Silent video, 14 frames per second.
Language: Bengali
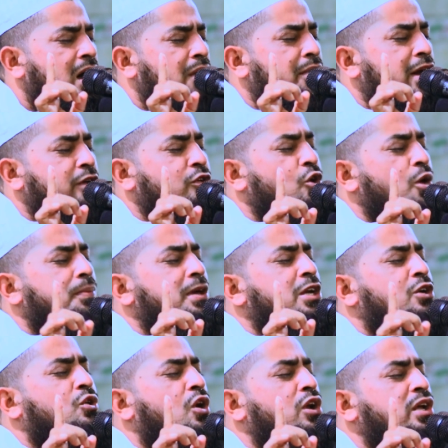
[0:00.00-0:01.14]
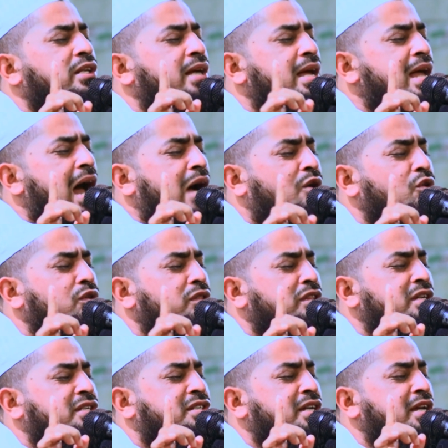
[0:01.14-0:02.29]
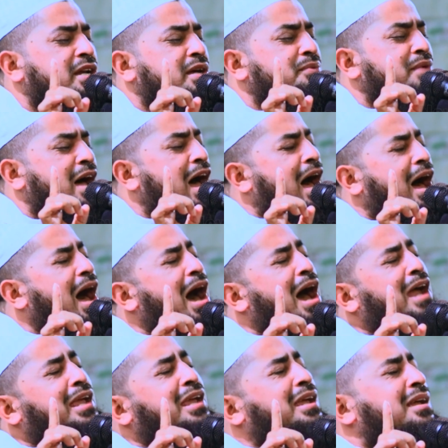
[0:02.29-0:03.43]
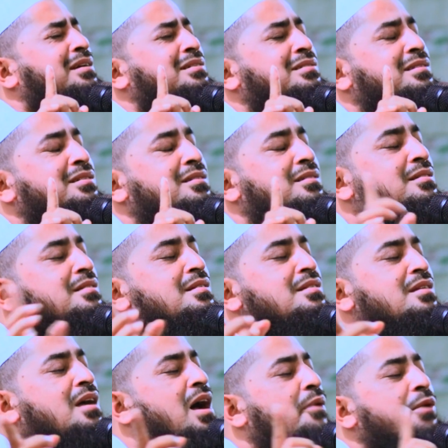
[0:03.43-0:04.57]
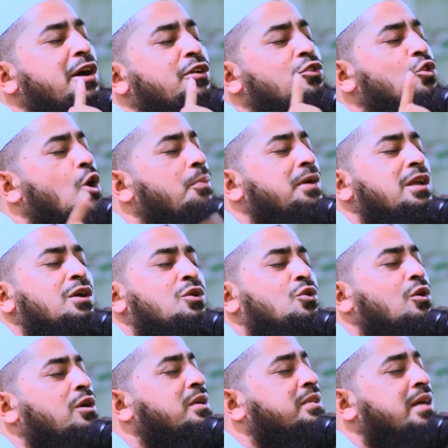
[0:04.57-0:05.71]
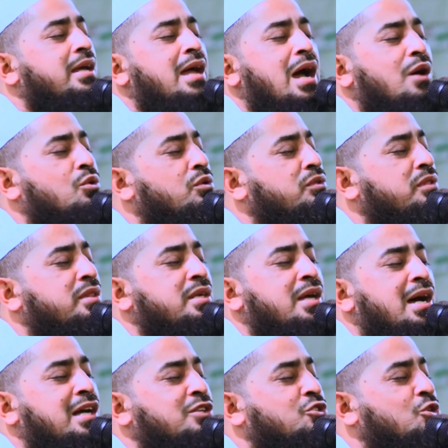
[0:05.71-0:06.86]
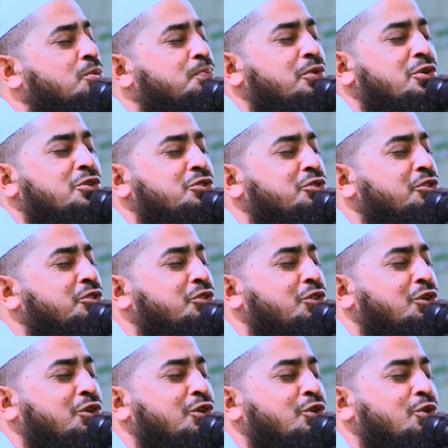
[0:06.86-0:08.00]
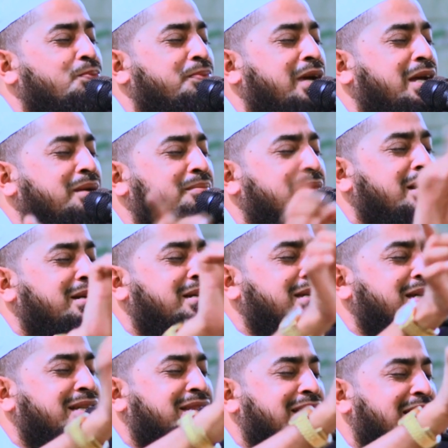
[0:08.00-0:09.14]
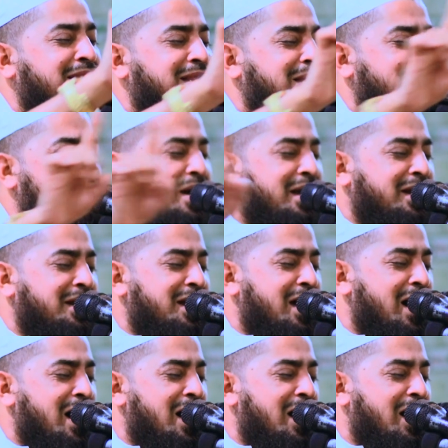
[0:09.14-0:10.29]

আমার নবীর কলিজায় আগুন দিছে রে ভাই আমার নবীর কলিজায় আগুন দিয়ে আজ পর্যন্ত কোনো বেইমান ঠিক থাকতে পারে না